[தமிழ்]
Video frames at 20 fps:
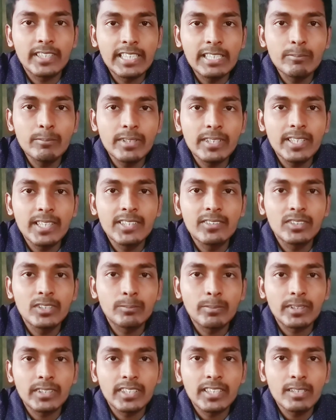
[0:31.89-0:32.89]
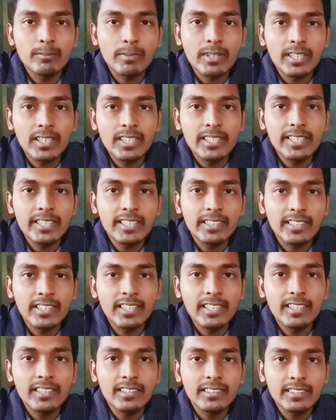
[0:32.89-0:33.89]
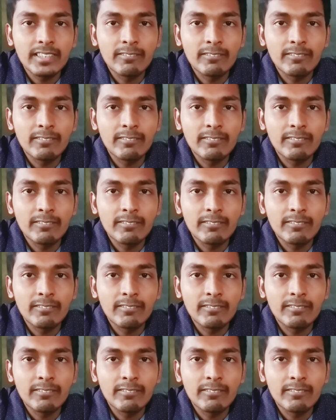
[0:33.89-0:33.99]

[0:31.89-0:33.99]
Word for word: தீமைகளை வந்து பார்த்திங்கன்னா மக்களிடையே நல்லா